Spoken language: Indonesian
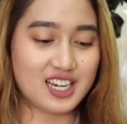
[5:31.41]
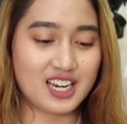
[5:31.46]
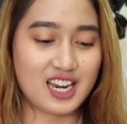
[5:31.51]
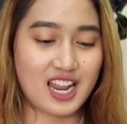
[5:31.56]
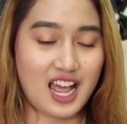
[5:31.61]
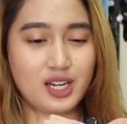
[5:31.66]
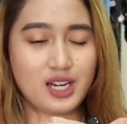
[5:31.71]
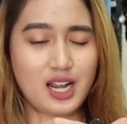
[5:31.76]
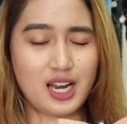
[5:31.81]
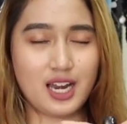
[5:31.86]

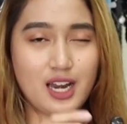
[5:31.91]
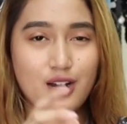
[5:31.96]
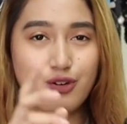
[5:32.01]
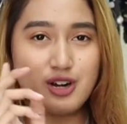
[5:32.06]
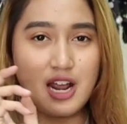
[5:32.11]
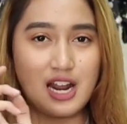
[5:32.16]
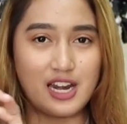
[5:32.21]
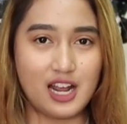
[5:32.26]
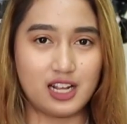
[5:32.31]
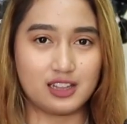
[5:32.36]
mungkin kalian
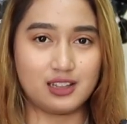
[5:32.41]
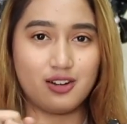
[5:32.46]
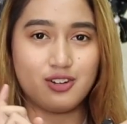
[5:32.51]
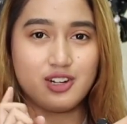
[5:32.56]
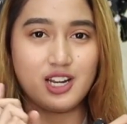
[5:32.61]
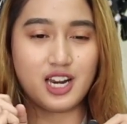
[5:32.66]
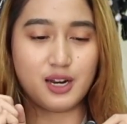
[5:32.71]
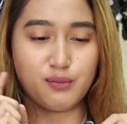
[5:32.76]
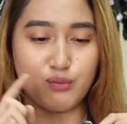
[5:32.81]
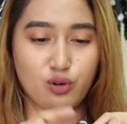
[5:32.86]
udah ada yang
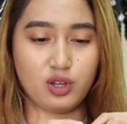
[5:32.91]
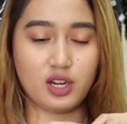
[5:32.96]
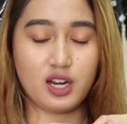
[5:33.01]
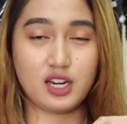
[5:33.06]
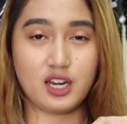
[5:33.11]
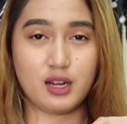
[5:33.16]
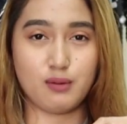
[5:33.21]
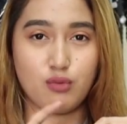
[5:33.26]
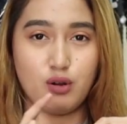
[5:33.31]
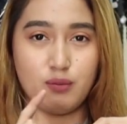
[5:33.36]
tahu dan
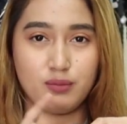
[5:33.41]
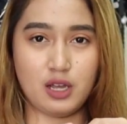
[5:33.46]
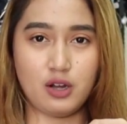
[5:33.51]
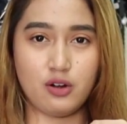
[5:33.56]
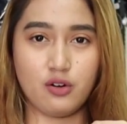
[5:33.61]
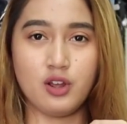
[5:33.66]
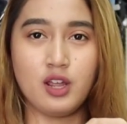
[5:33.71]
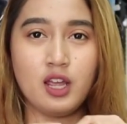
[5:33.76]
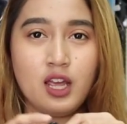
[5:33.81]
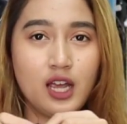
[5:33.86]
mungkin ada yang belum
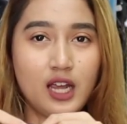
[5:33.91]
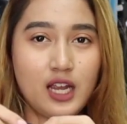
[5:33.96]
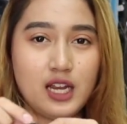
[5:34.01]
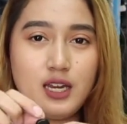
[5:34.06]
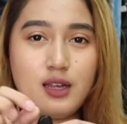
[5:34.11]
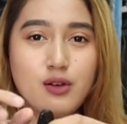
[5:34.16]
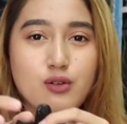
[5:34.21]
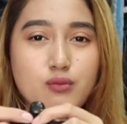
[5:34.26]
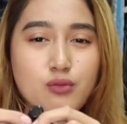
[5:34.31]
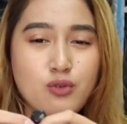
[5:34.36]
tahu
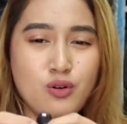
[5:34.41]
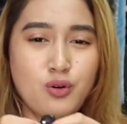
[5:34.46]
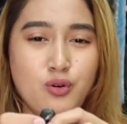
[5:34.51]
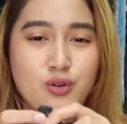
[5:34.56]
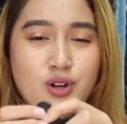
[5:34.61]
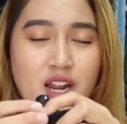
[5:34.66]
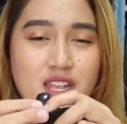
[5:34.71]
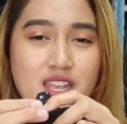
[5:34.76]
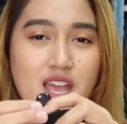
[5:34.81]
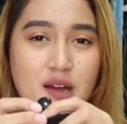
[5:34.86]
ini
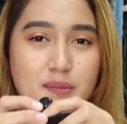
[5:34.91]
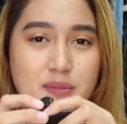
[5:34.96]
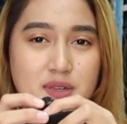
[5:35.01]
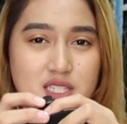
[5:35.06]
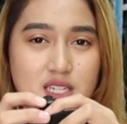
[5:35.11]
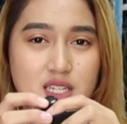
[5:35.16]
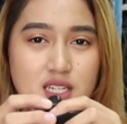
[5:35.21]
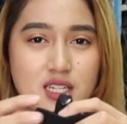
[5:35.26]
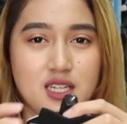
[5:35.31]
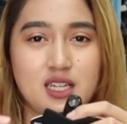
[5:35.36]
gunanya
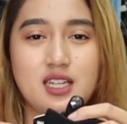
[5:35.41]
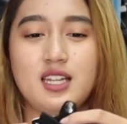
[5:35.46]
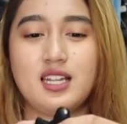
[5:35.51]
apa sih